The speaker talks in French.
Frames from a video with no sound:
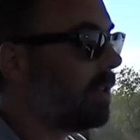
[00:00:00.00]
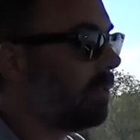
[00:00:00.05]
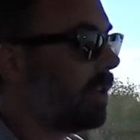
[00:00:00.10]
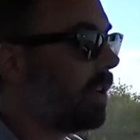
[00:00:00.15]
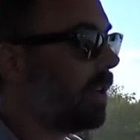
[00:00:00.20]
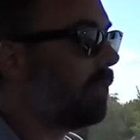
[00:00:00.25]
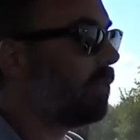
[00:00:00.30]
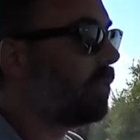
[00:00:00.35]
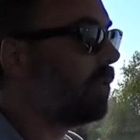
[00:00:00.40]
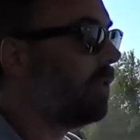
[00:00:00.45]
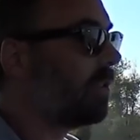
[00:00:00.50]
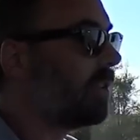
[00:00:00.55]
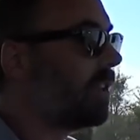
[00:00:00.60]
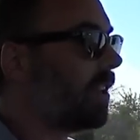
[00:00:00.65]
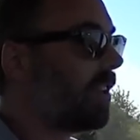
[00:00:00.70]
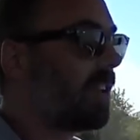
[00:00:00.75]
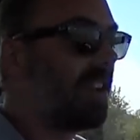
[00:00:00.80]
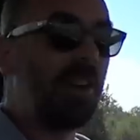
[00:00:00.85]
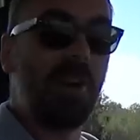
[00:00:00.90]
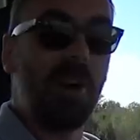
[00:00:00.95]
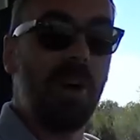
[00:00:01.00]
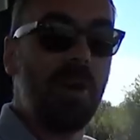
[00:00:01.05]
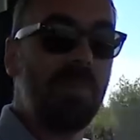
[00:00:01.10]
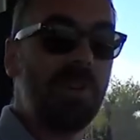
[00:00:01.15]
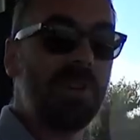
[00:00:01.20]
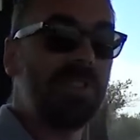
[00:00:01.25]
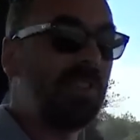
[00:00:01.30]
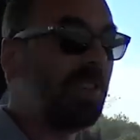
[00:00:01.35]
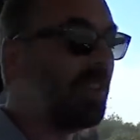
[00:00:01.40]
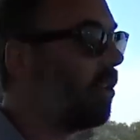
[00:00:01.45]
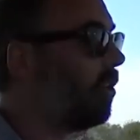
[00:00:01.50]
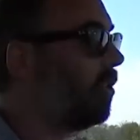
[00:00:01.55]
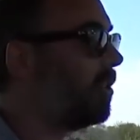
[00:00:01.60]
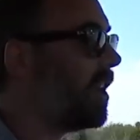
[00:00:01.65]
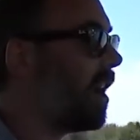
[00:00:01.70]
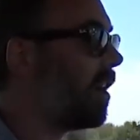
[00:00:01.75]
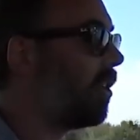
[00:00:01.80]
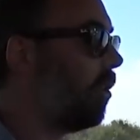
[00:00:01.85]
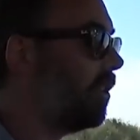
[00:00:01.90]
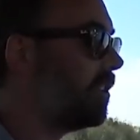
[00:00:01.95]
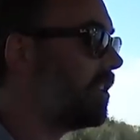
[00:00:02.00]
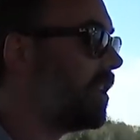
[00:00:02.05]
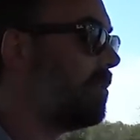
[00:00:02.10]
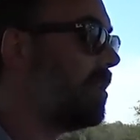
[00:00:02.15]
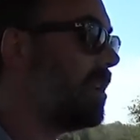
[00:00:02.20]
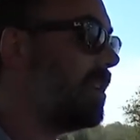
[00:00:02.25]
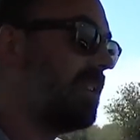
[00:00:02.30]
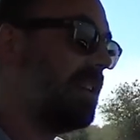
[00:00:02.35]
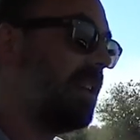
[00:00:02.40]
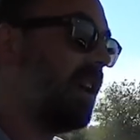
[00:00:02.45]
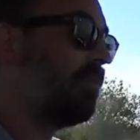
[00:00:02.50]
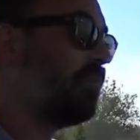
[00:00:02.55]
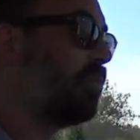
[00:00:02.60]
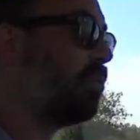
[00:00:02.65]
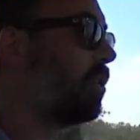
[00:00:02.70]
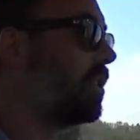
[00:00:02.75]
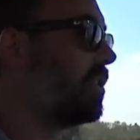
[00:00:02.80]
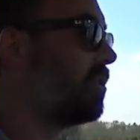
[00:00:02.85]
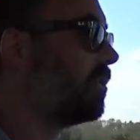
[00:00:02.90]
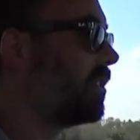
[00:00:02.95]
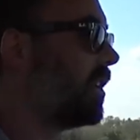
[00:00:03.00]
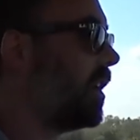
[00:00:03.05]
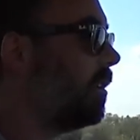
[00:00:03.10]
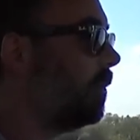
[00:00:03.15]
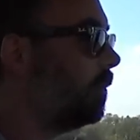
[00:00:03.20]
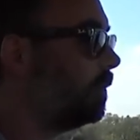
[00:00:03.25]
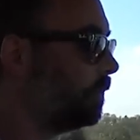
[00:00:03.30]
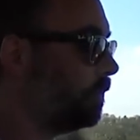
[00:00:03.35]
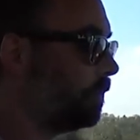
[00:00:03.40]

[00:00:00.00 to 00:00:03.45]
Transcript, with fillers: on a un volant qui est, qui est quand même assez grand, il y a un grand diamètre, il est un peu horizontal.